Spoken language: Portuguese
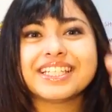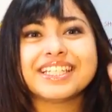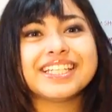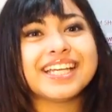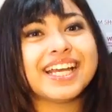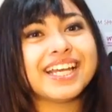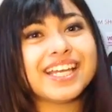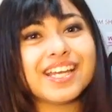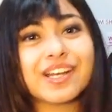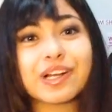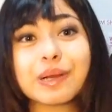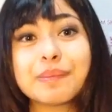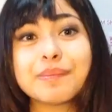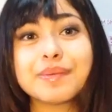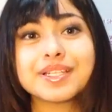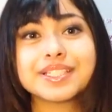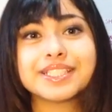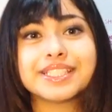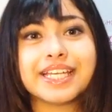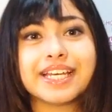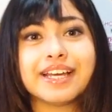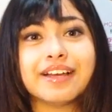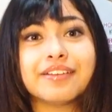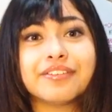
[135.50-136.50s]
E aí eu
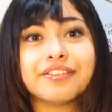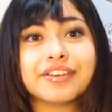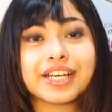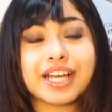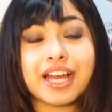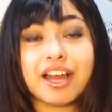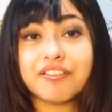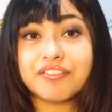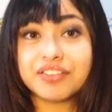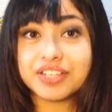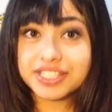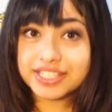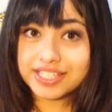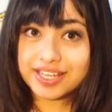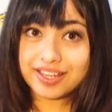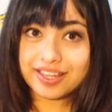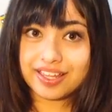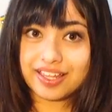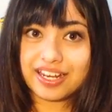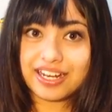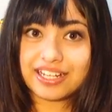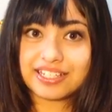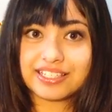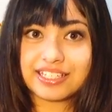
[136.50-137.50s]
comecei a ficar
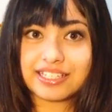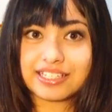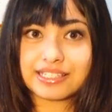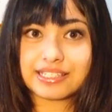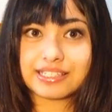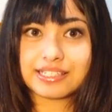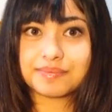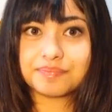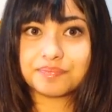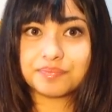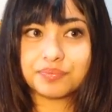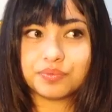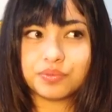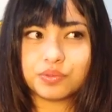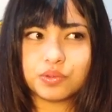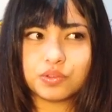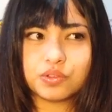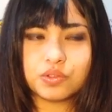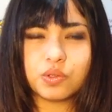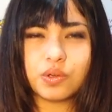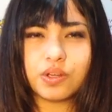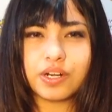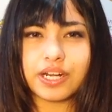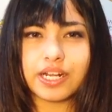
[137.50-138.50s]
viciada nessas
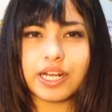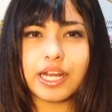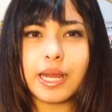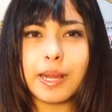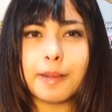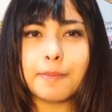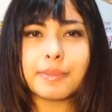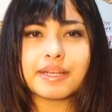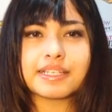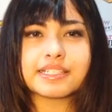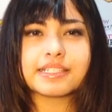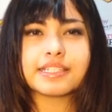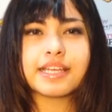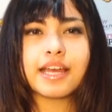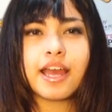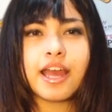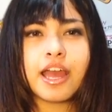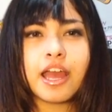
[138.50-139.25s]
doramas.